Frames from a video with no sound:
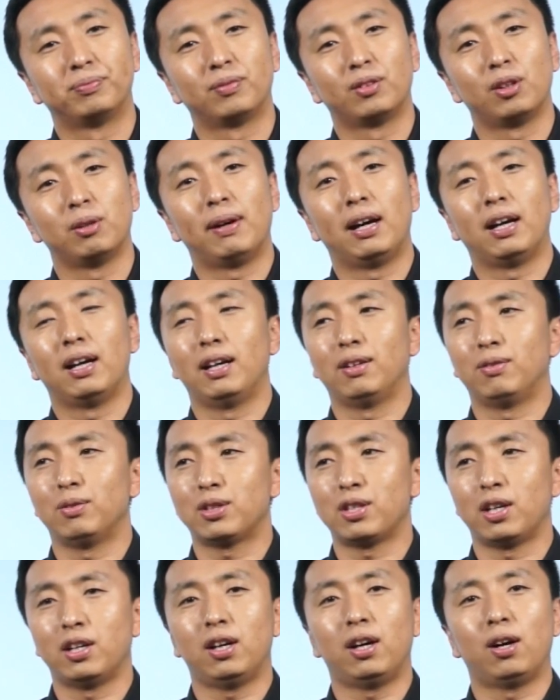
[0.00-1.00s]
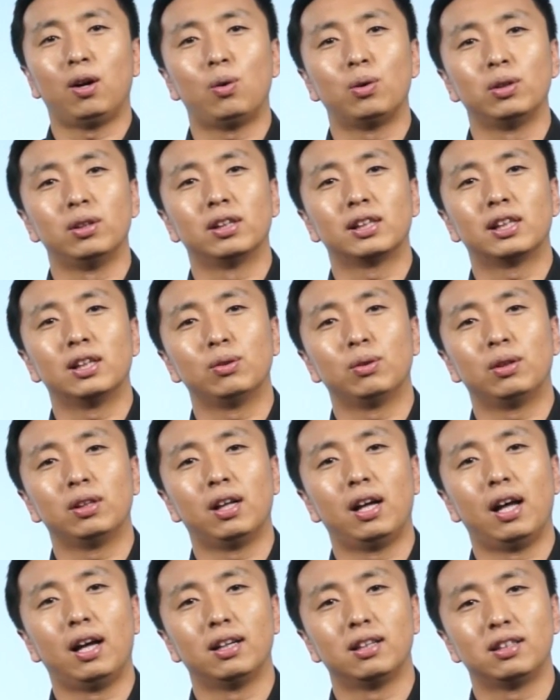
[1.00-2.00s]
对吧？哎，我想要获得更多
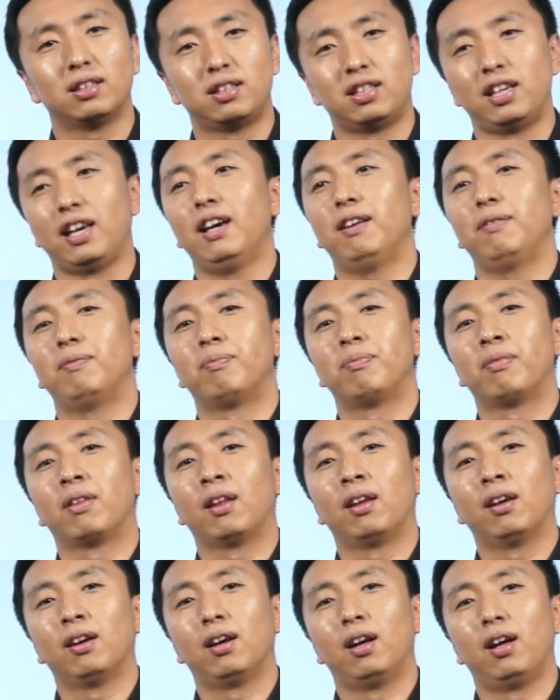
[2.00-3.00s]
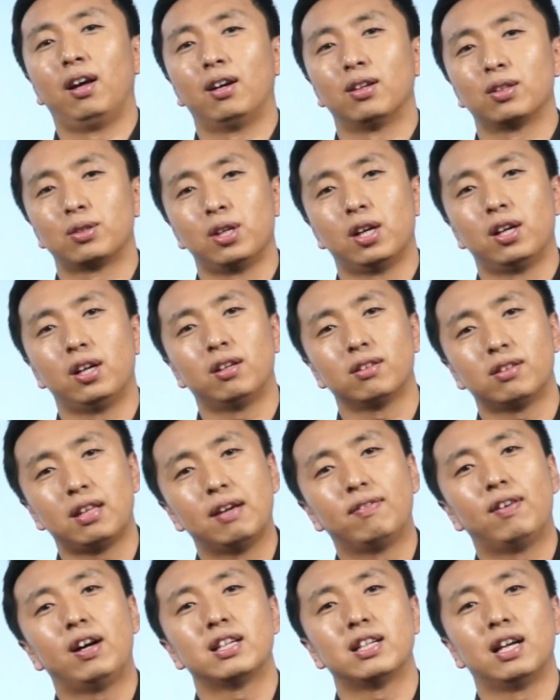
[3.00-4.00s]
的钱，啊，想要要
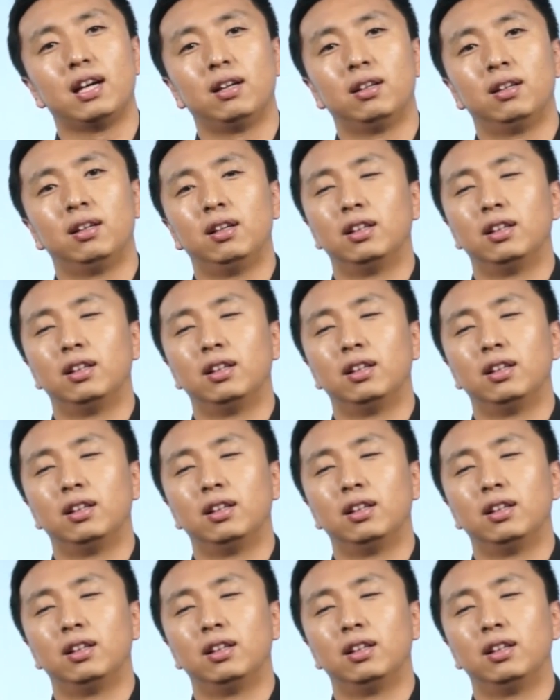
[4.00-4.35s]
再发展。